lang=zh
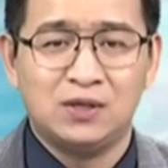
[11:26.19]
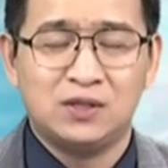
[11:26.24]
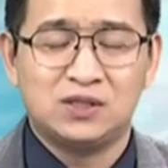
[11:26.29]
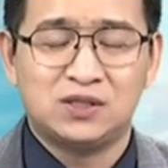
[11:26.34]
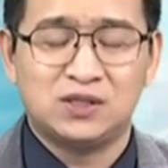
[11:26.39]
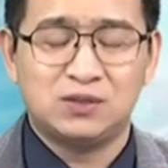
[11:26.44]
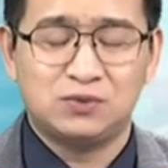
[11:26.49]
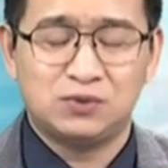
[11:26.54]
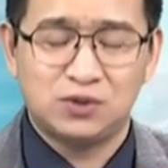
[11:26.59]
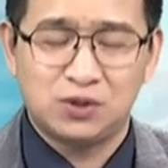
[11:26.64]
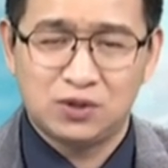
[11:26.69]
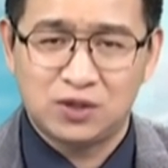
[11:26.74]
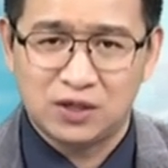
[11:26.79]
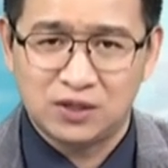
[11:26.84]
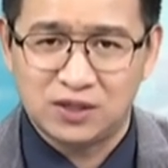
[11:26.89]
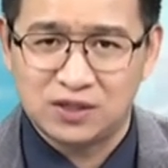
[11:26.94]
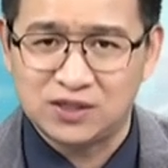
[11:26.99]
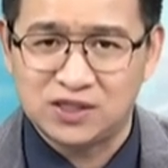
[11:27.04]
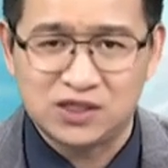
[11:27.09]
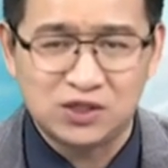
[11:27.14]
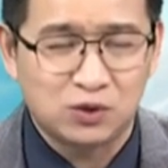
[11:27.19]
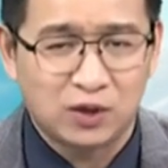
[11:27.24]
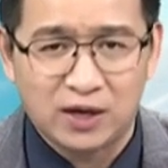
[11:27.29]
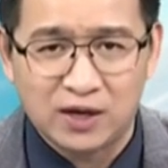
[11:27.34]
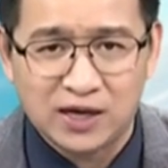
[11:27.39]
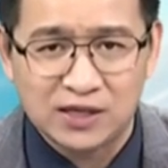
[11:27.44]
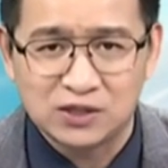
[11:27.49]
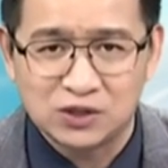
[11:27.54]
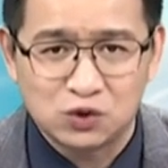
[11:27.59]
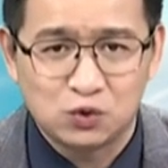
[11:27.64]
是不是有可能集团
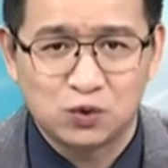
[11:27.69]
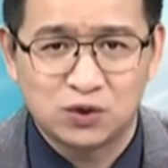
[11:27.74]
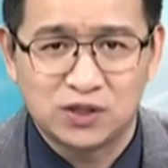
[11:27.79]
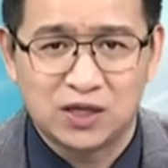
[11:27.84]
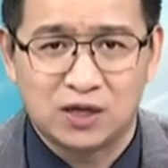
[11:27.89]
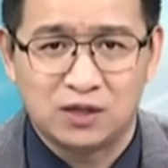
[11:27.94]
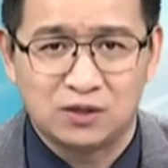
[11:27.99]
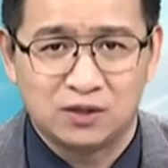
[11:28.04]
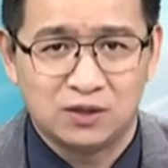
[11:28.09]
开始做账